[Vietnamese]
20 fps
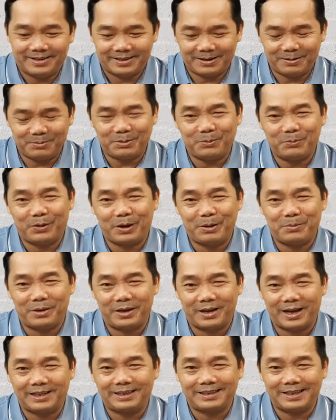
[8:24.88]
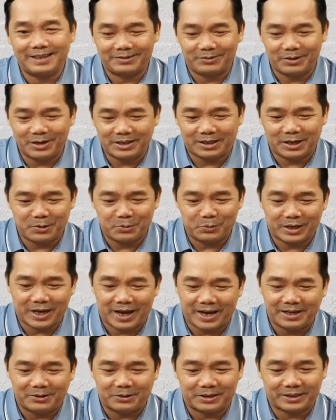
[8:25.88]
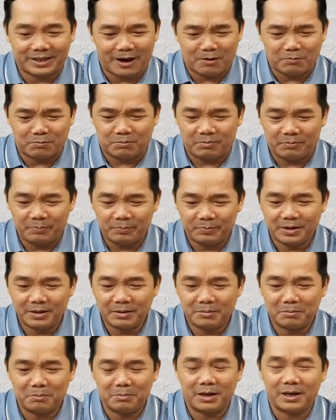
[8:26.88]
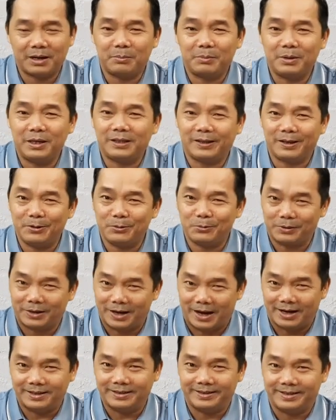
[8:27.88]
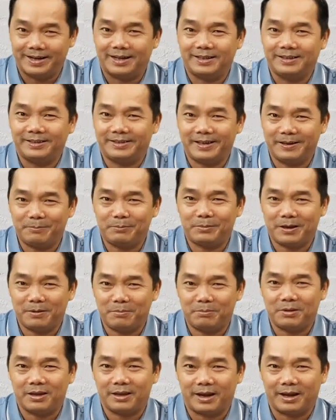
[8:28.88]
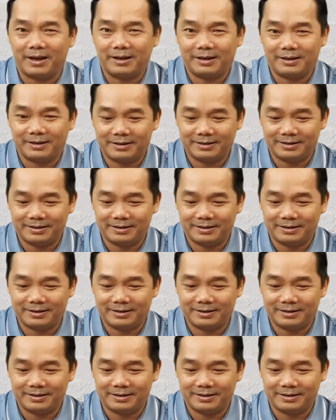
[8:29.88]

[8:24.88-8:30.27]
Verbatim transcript: Không phải bị Antichrist thiêu cháy rồi xong, mà là bị thiêu đời đời kiếp kiếp như vậy đó.